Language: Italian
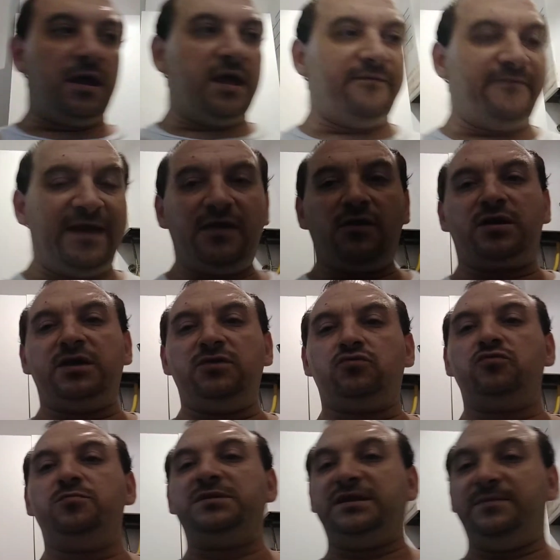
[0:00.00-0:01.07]
È vero che
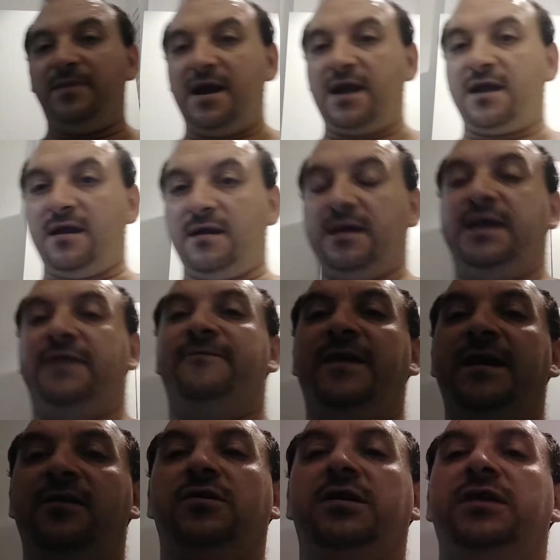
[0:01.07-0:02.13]
YouTube ti paga, è
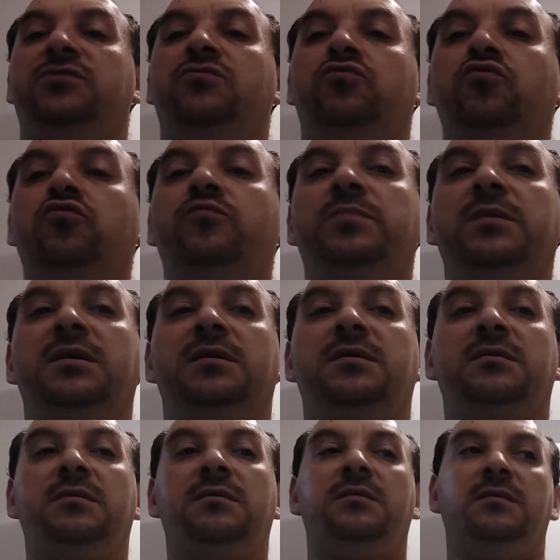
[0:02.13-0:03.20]
vero che YouTube...
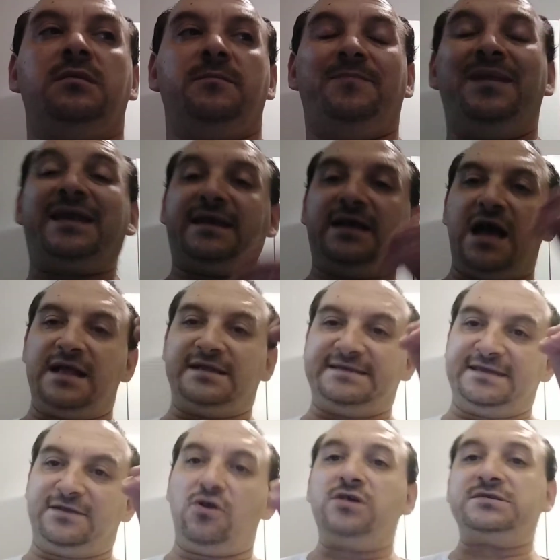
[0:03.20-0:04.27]
Per,
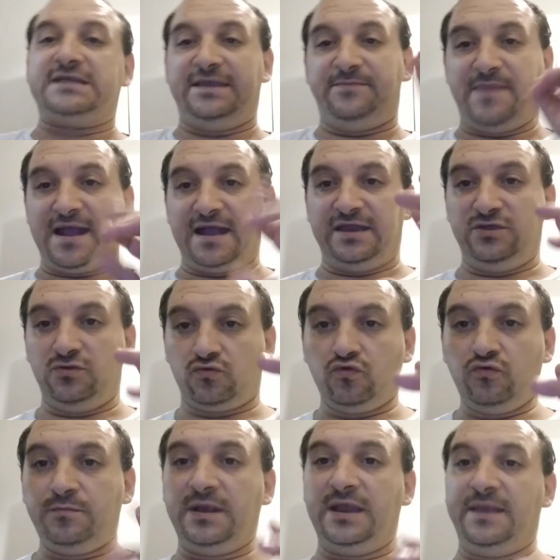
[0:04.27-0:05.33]
anzi, cosa ti paga di
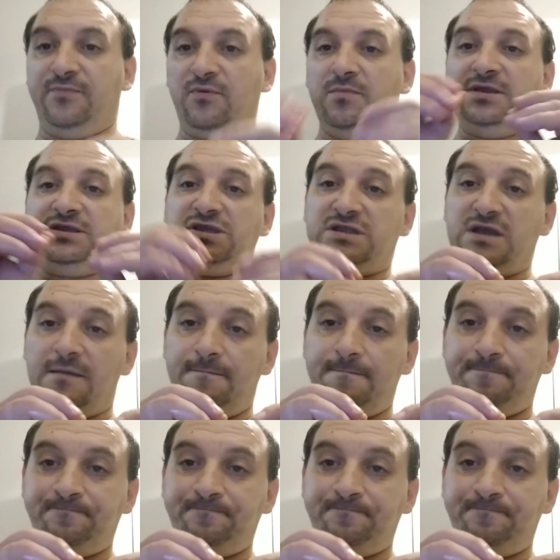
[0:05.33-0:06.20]
YouTube? Le pubblicità.